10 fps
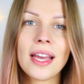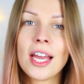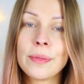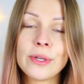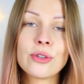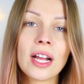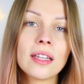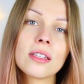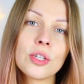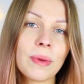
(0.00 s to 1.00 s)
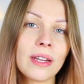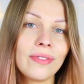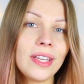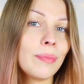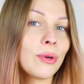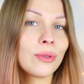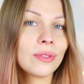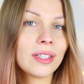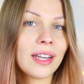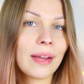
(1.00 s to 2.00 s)
Ich bin schon ganz gespannt, wie die
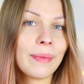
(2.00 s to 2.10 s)
Produkte dann